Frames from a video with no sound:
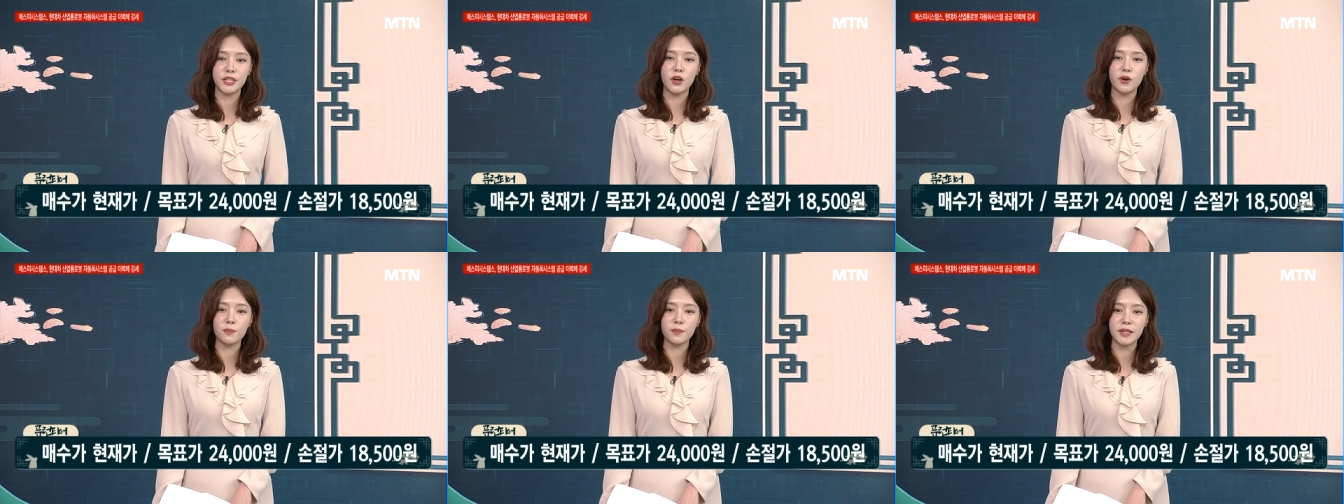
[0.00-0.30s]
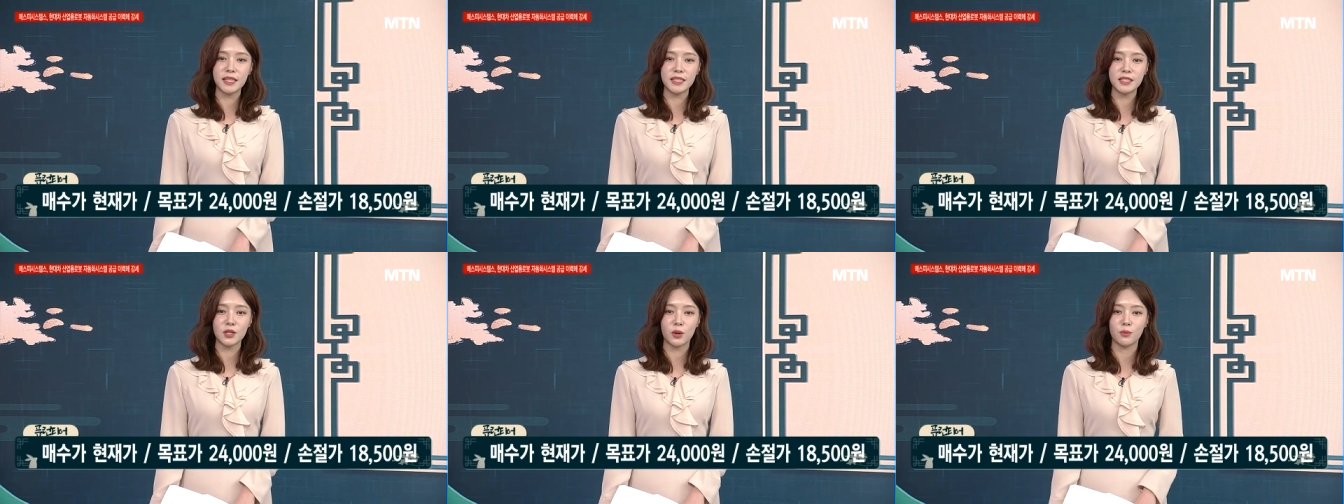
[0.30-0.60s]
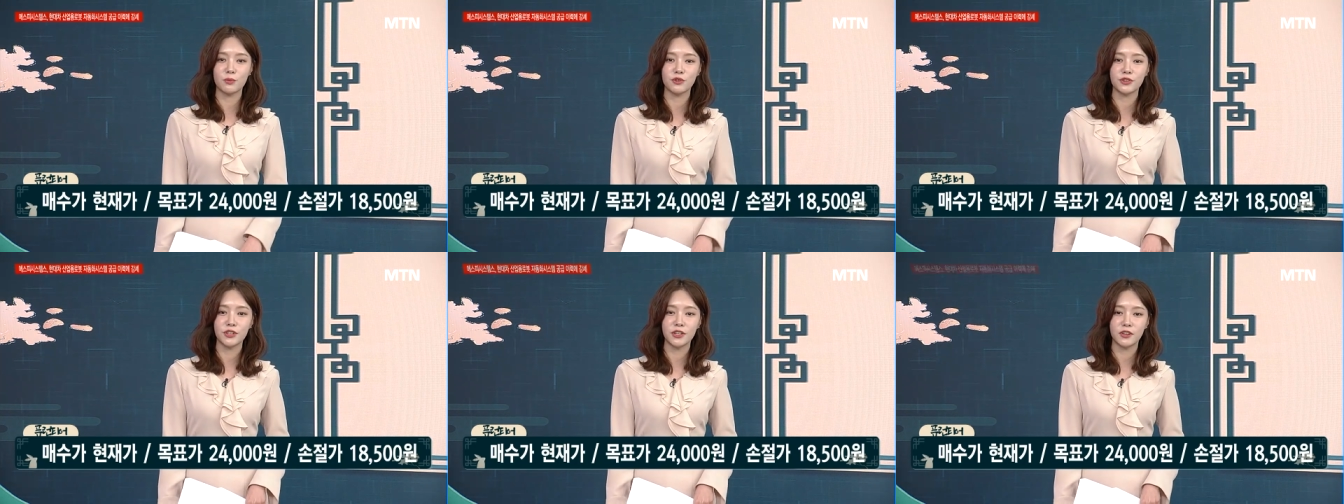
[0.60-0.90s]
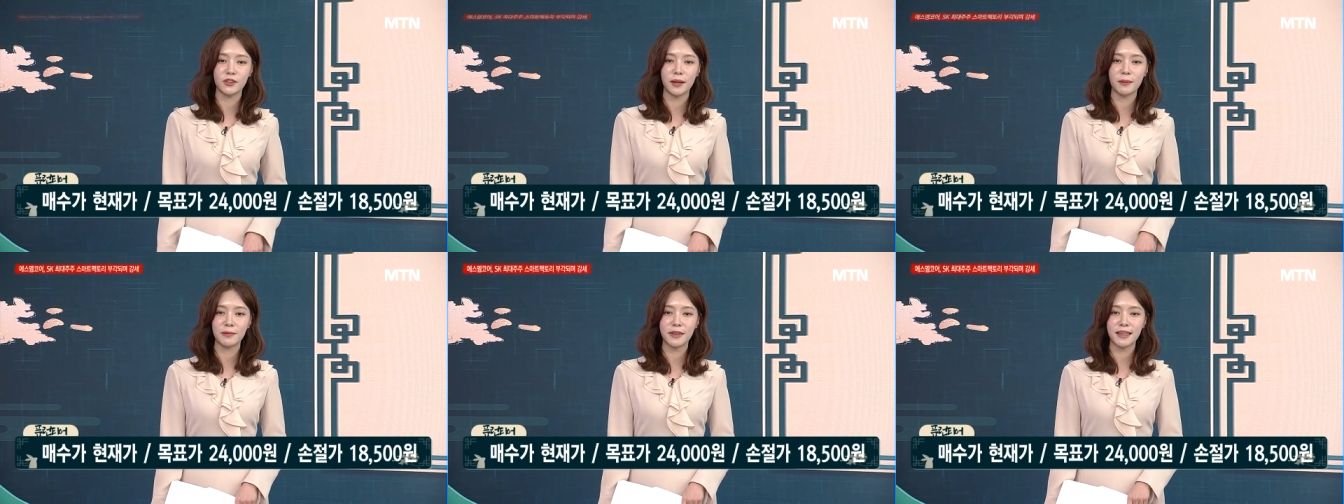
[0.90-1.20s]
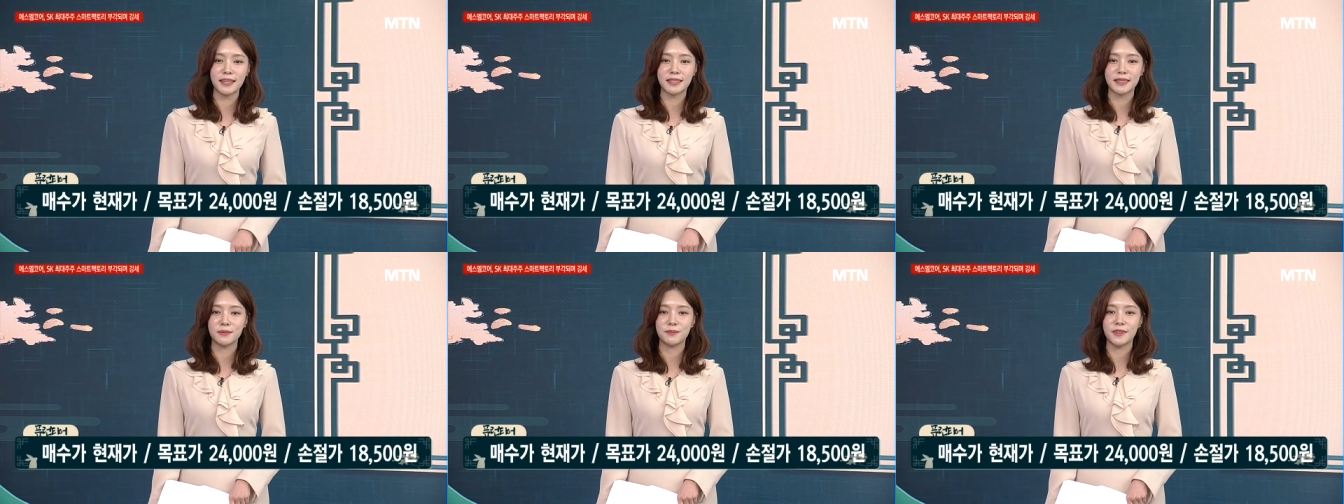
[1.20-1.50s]
이형빈 전문위원
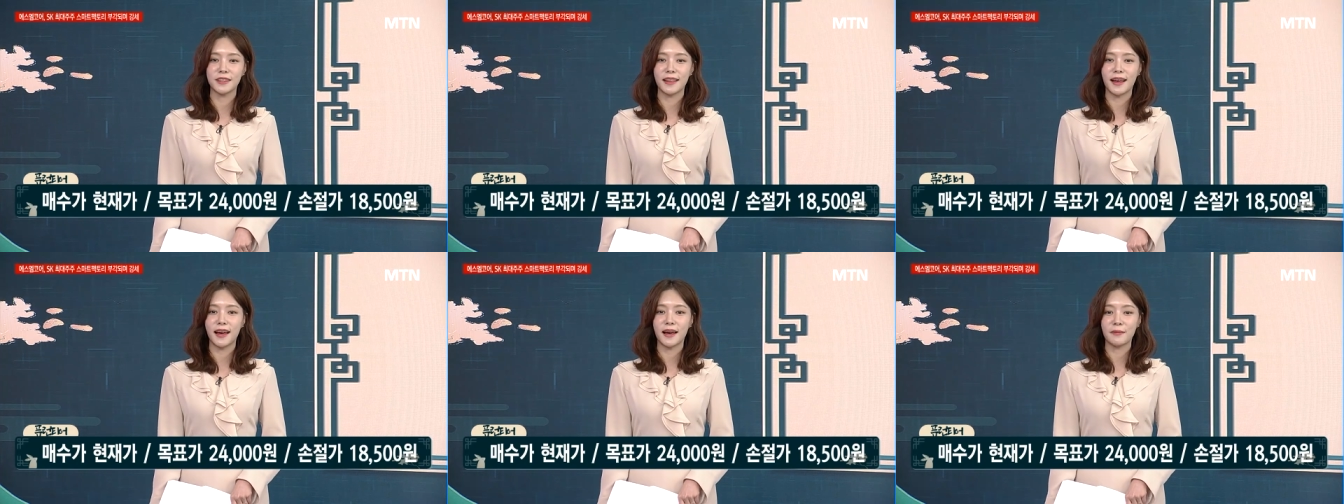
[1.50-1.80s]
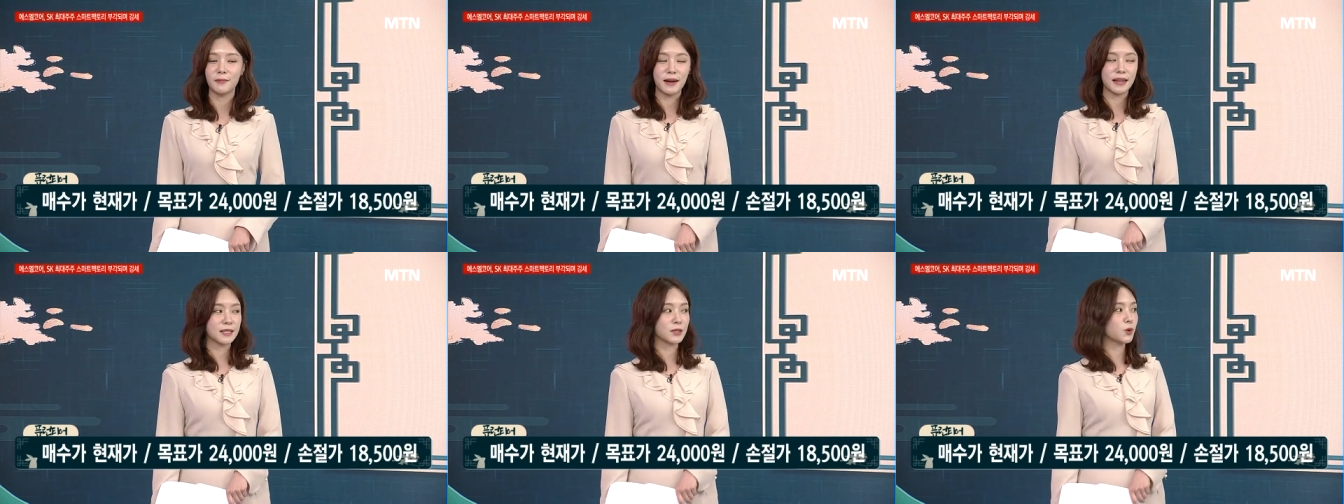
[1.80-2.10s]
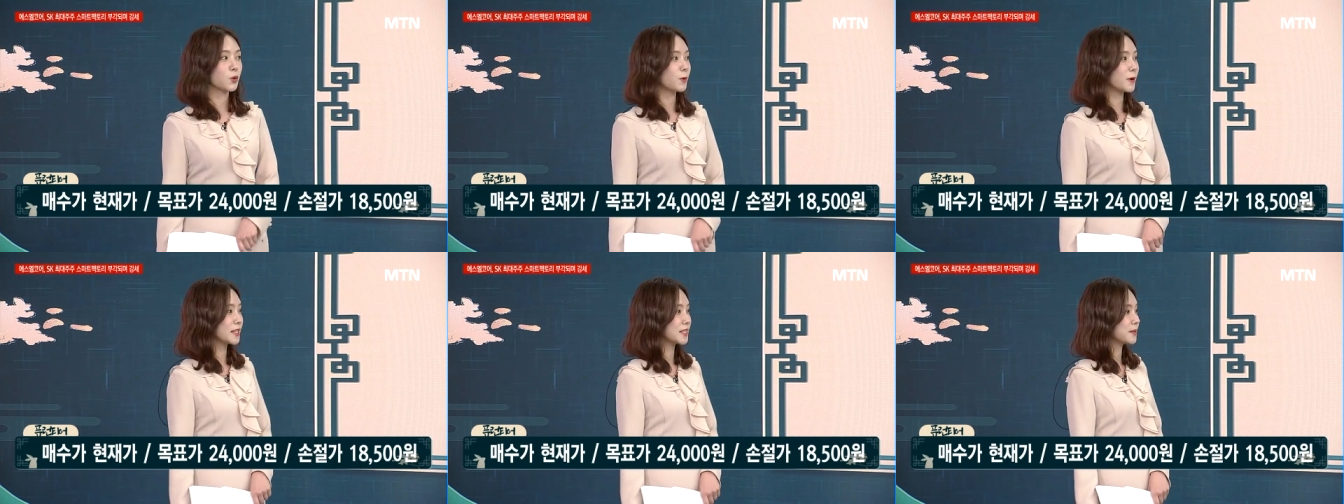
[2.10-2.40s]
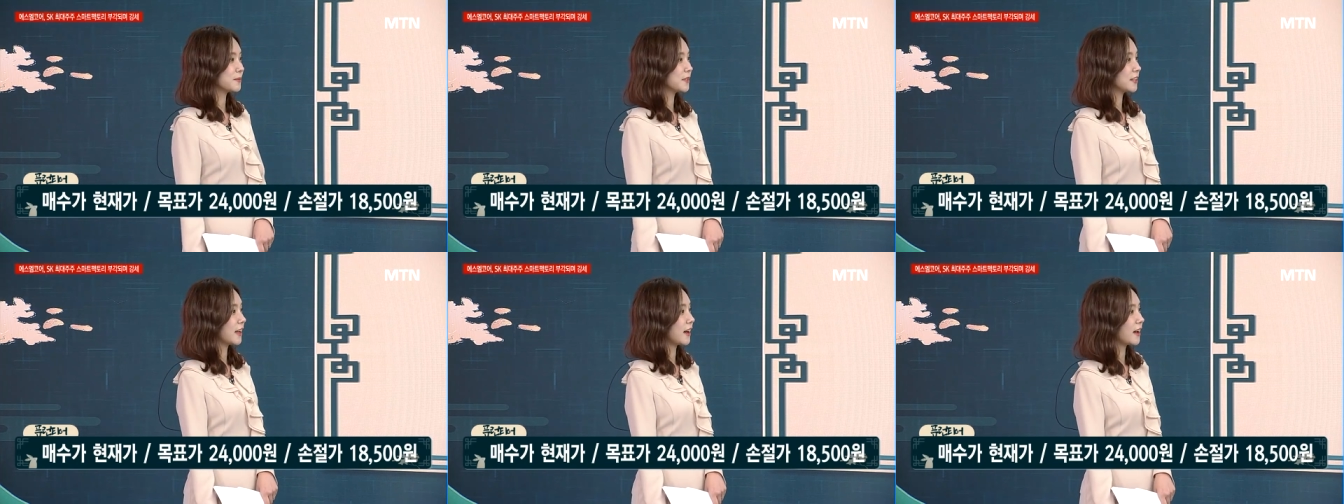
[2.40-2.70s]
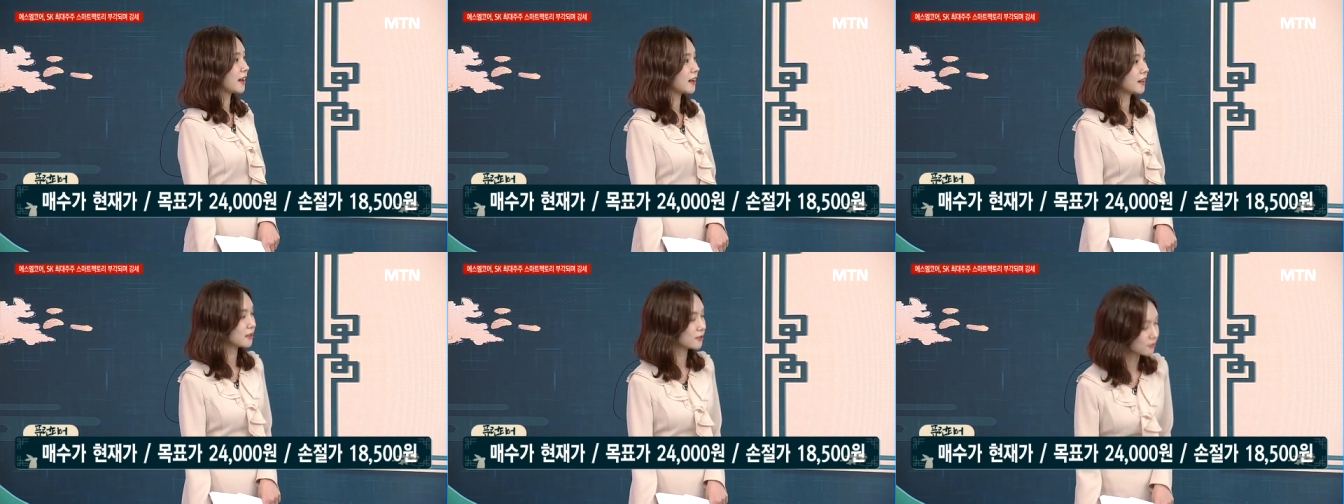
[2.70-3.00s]
함께했습니다. 말씀 고맙습니다.